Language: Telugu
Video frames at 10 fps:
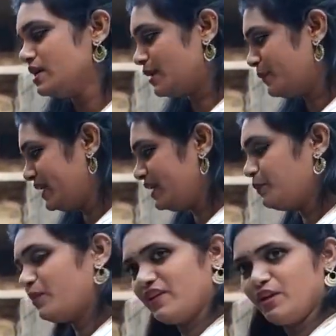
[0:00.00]
కంప్లీట్గా
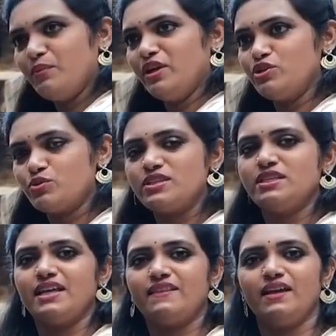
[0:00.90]
ఇప్పటి వరకు మనం
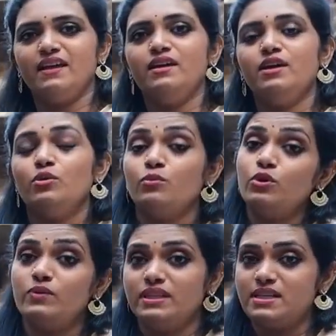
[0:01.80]
చూసిందైతే
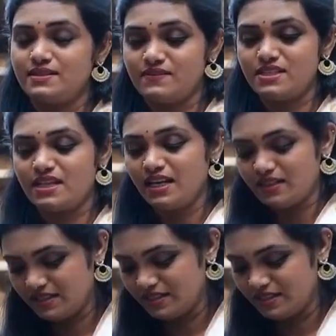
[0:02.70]
మూడు వందల సంవత్సరాల